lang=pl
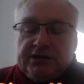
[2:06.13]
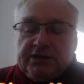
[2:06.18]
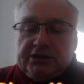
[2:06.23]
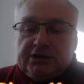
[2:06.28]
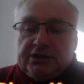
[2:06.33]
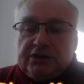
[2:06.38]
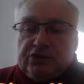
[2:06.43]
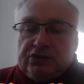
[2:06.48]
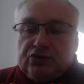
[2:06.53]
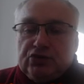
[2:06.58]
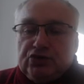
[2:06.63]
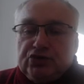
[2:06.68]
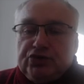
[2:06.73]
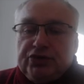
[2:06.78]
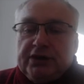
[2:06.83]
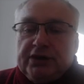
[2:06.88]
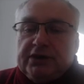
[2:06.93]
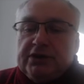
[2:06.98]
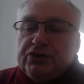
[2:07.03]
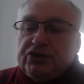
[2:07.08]
Jest
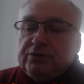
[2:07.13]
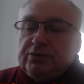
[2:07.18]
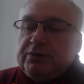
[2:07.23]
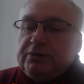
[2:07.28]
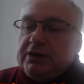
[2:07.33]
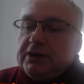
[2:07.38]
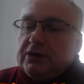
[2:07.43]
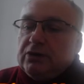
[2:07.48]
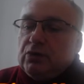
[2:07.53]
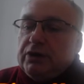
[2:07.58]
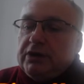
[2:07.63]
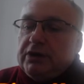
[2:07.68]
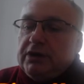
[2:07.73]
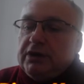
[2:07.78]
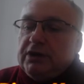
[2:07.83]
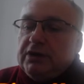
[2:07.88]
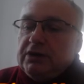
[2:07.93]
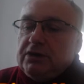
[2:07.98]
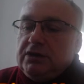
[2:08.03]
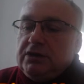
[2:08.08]
rozróżniana, że białe
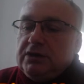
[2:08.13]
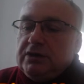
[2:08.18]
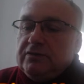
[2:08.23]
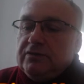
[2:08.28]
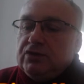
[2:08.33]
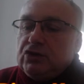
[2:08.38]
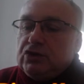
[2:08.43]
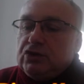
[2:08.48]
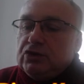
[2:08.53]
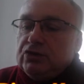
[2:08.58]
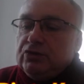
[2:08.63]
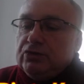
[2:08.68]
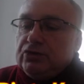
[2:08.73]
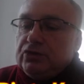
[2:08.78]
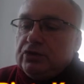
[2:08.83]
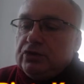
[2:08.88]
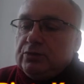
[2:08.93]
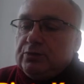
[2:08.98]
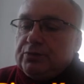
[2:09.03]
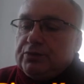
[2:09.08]
nie
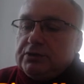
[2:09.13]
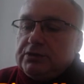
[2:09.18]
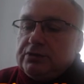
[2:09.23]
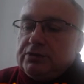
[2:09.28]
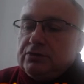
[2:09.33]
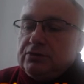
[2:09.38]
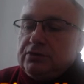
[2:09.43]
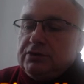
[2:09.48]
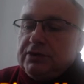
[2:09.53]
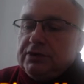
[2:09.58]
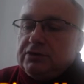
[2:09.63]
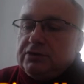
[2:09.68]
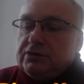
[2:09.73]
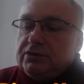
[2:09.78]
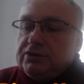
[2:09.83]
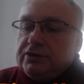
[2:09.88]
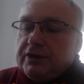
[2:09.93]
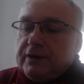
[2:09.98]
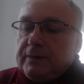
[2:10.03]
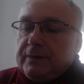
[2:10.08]
wykonują
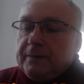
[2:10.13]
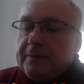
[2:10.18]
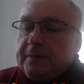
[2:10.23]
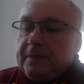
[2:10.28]
posunięcia